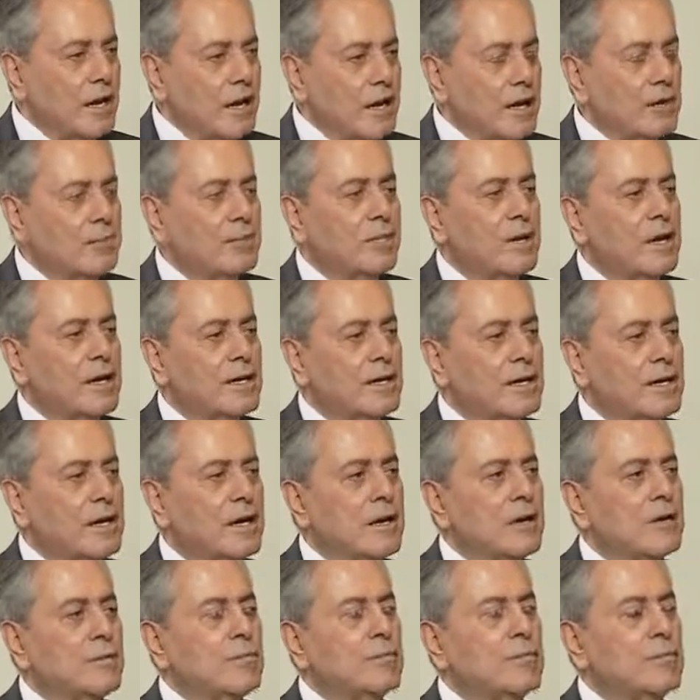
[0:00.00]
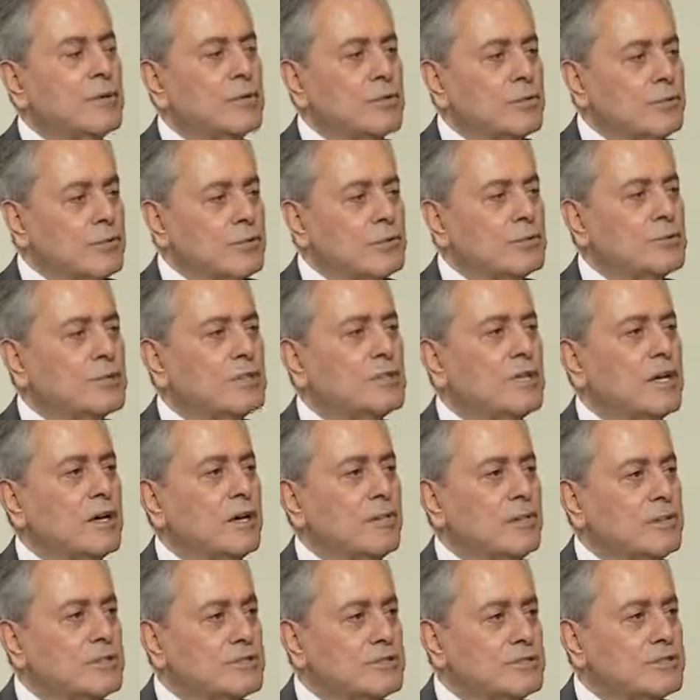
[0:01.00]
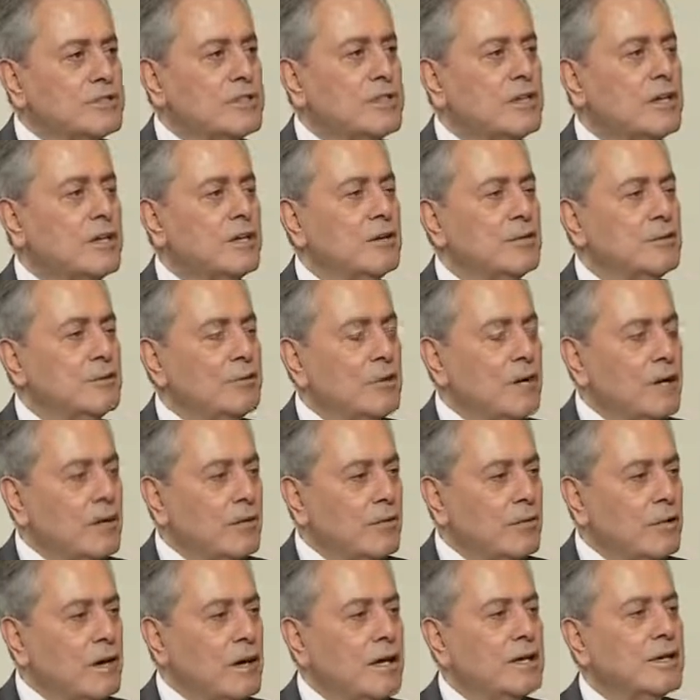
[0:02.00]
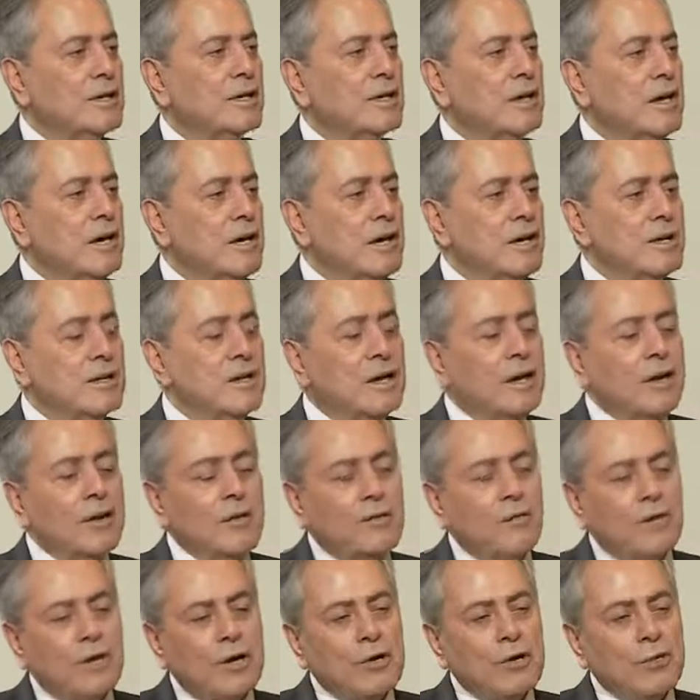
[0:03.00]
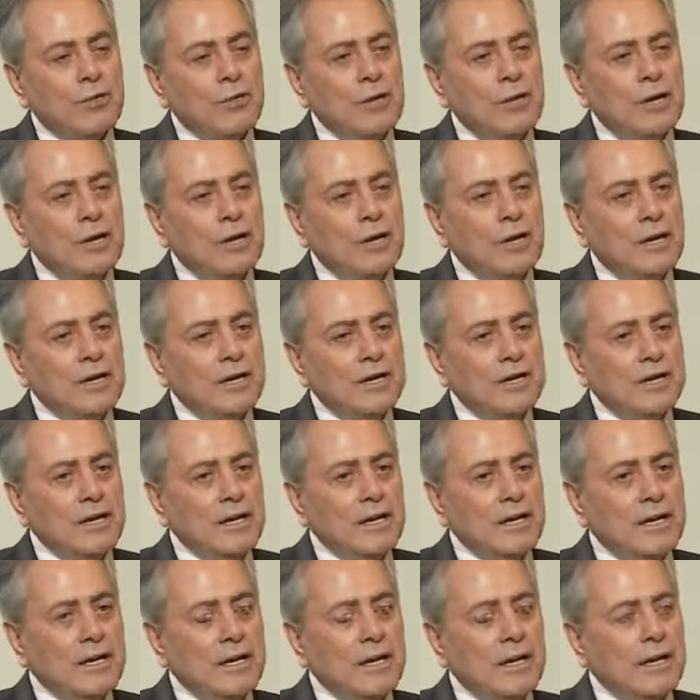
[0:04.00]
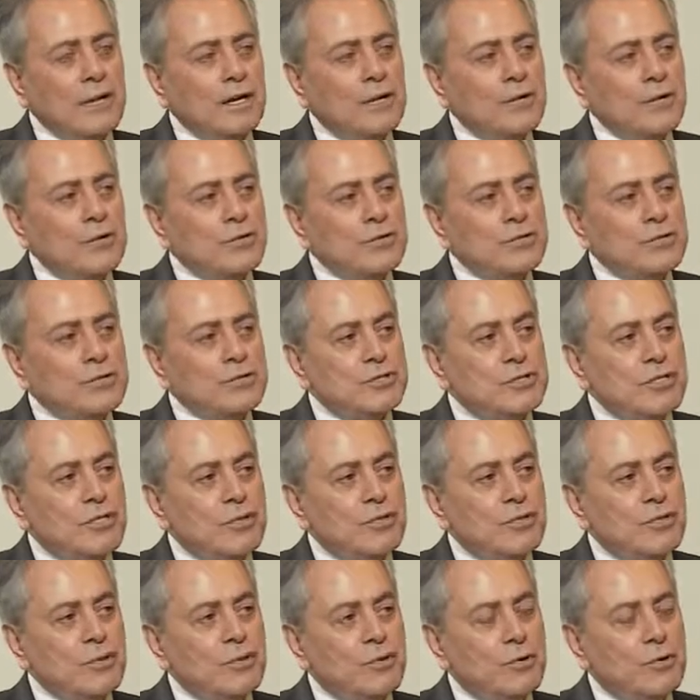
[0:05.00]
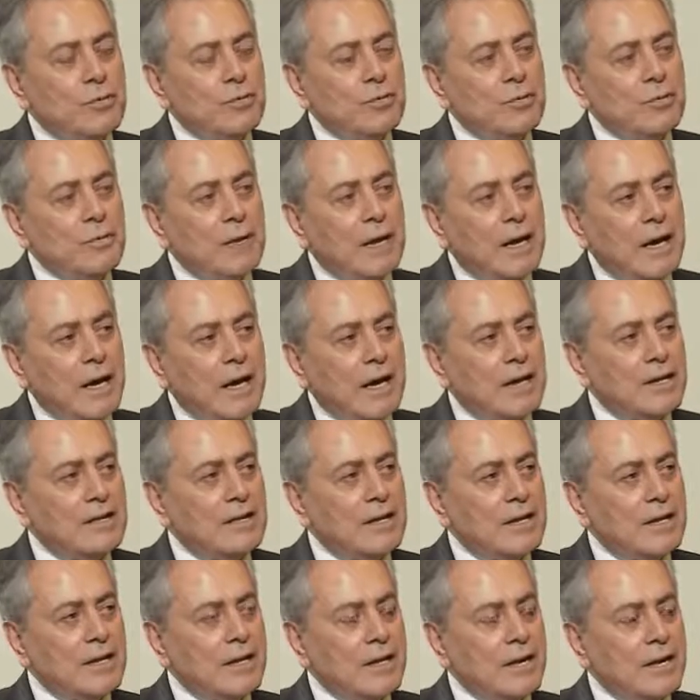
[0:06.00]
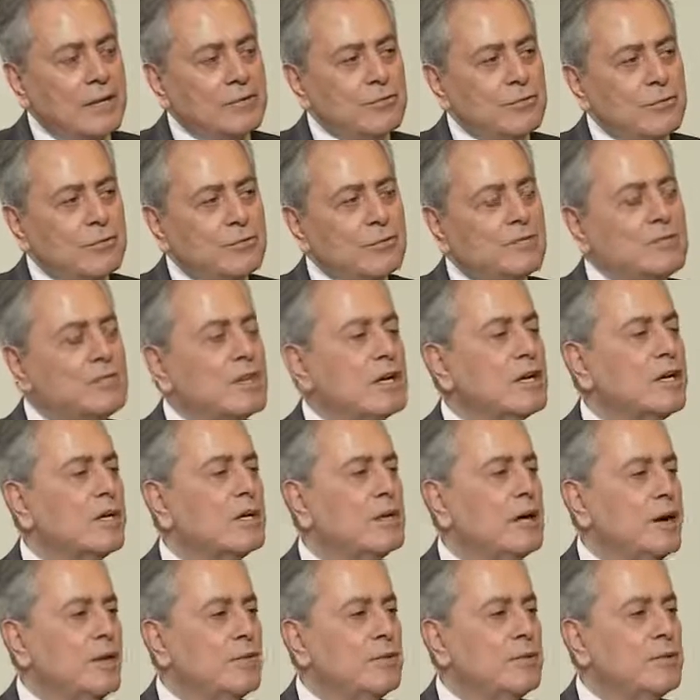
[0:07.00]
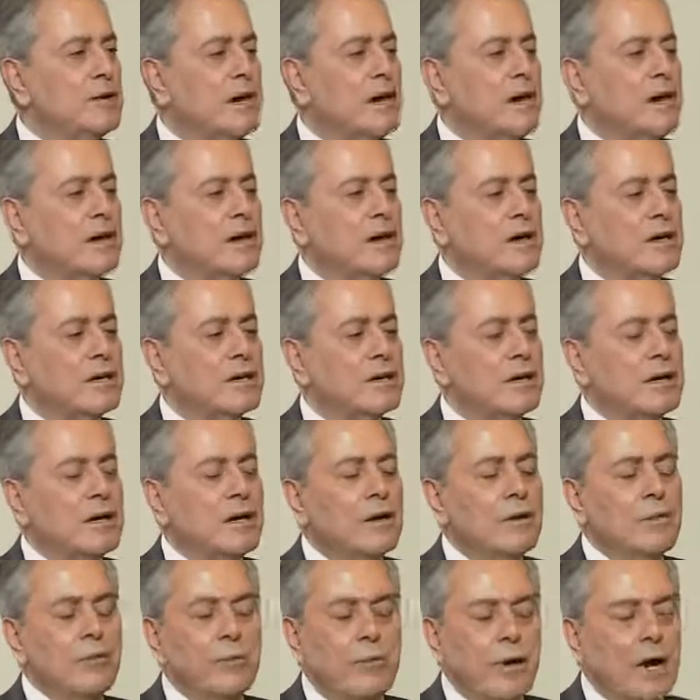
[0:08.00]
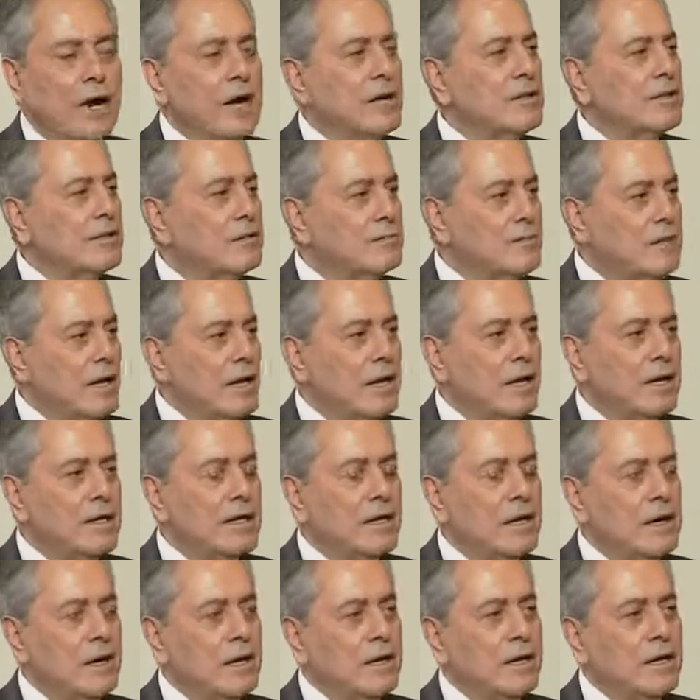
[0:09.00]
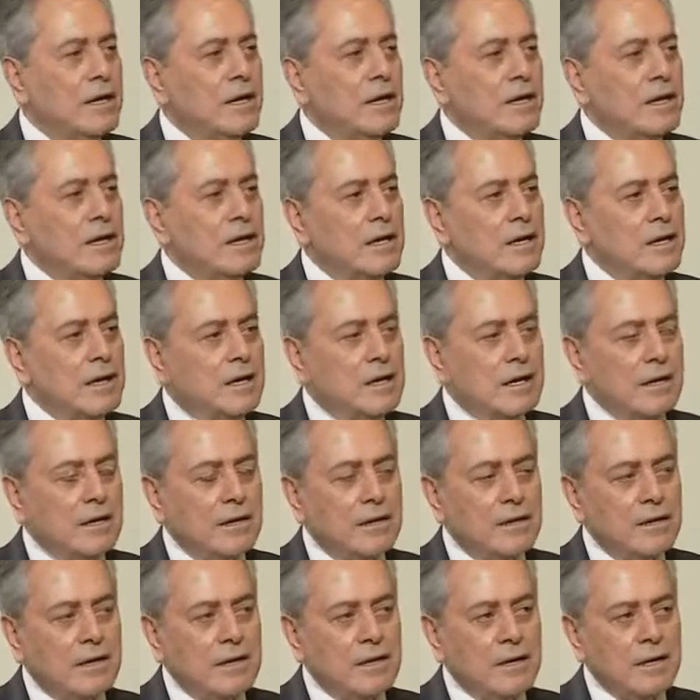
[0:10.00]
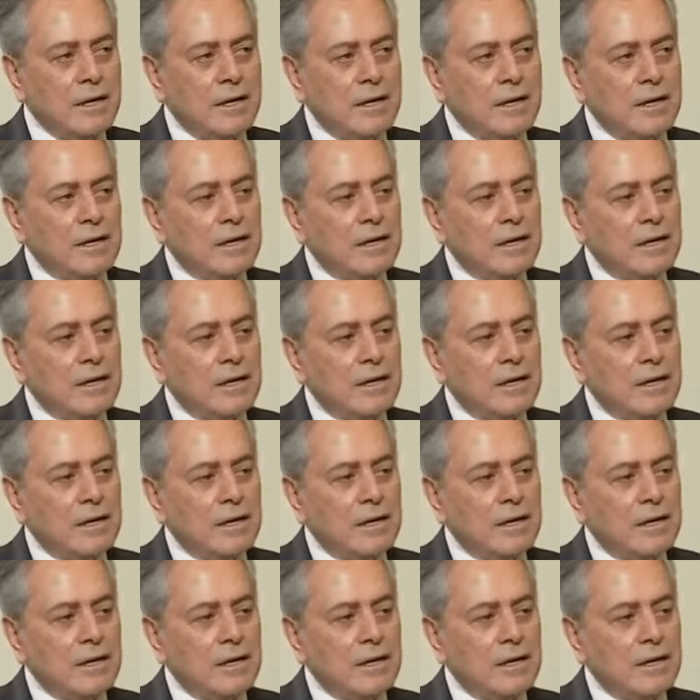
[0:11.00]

أكبر من روسيا والصين وإيران وكل الذين يصيبهم هذا القانون بشكل أو بآخر وهذا ما أراه آه،